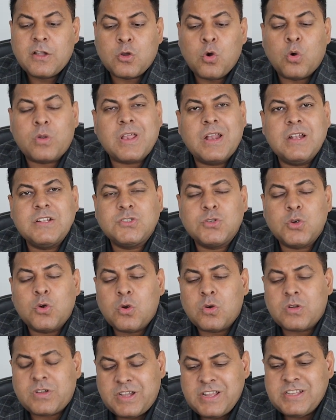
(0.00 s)
टोटल
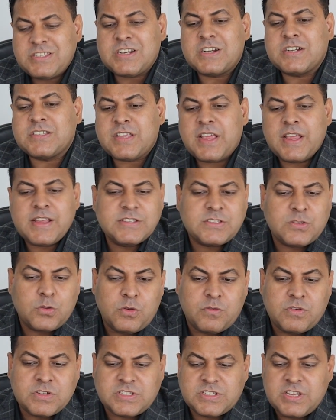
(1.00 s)
जो टीचर्स हैं इस
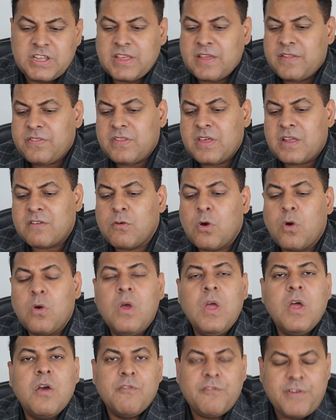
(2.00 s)
यूनिवर्सिटी के अंदर वो
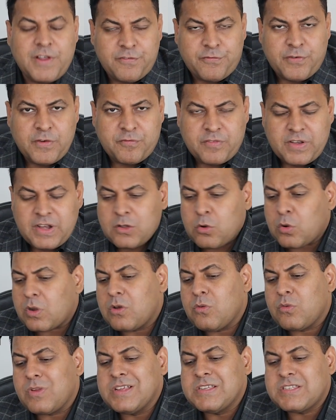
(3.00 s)
150
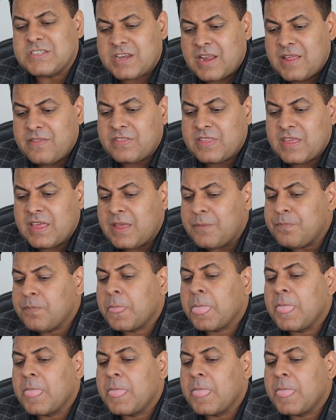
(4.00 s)
टोटल उनकी स्ट्रेंथ है